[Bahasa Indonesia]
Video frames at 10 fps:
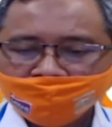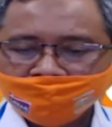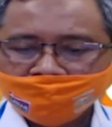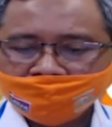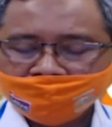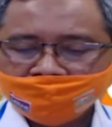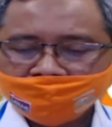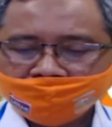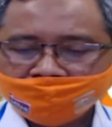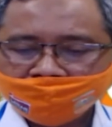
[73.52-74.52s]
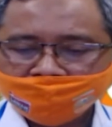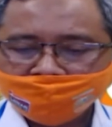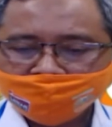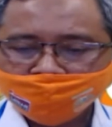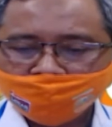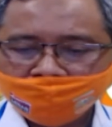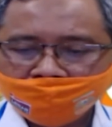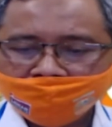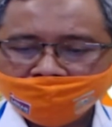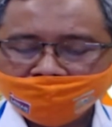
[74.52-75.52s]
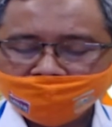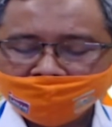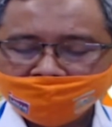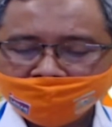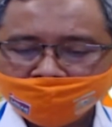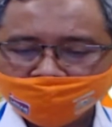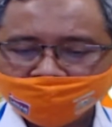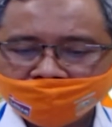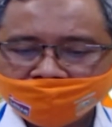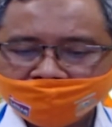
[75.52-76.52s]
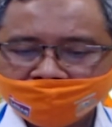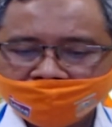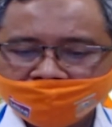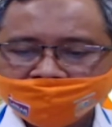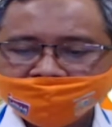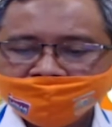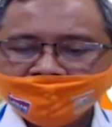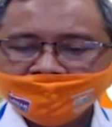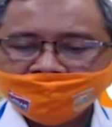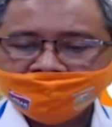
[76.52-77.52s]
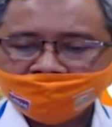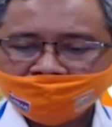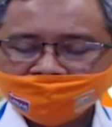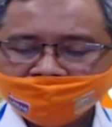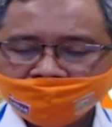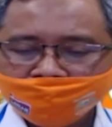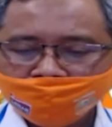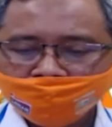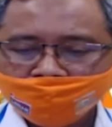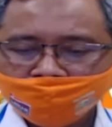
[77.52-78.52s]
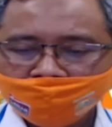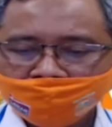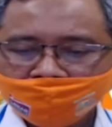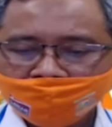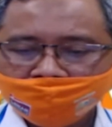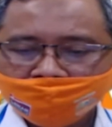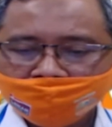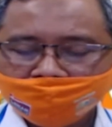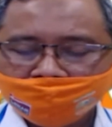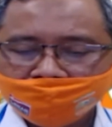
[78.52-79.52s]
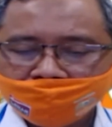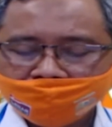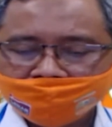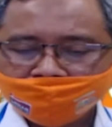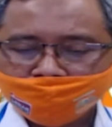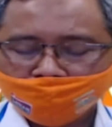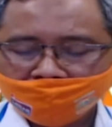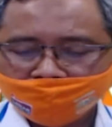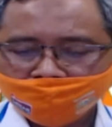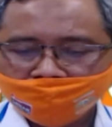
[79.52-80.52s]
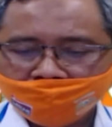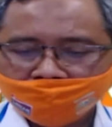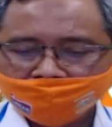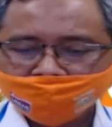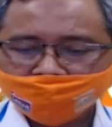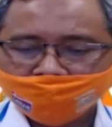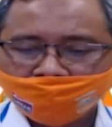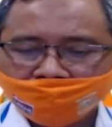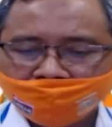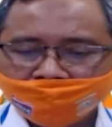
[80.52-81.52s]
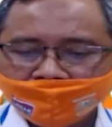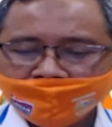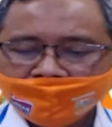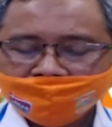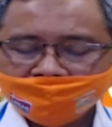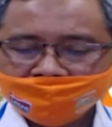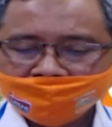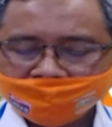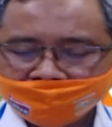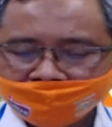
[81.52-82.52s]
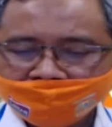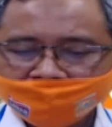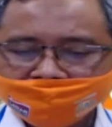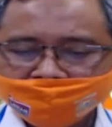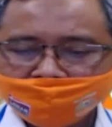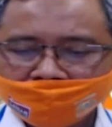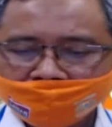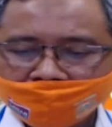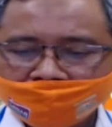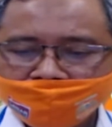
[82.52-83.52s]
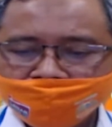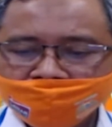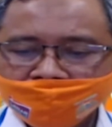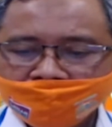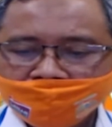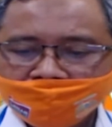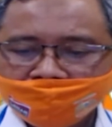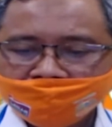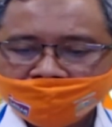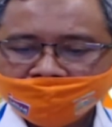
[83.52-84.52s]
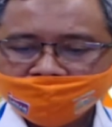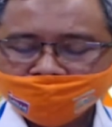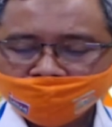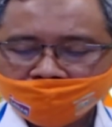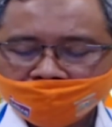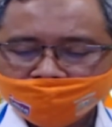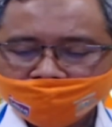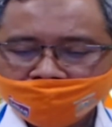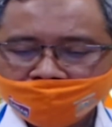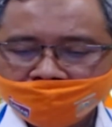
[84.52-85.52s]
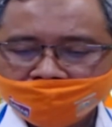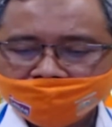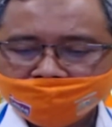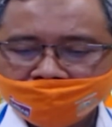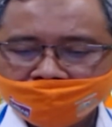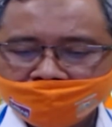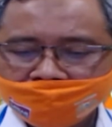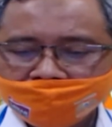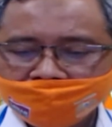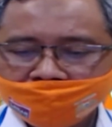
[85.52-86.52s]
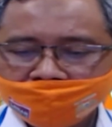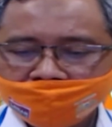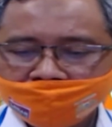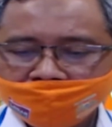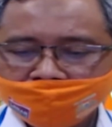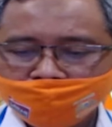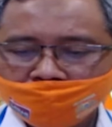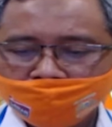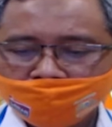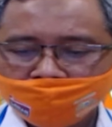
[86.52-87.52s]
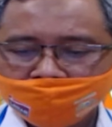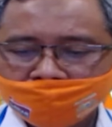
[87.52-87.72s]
Nah, karena kami sudah membentuk satgas dengan jalur uh, eh, hierarki komando yang sudah uh, tegas, maka uh, syukur alhamdulillah kemarin tanggal 21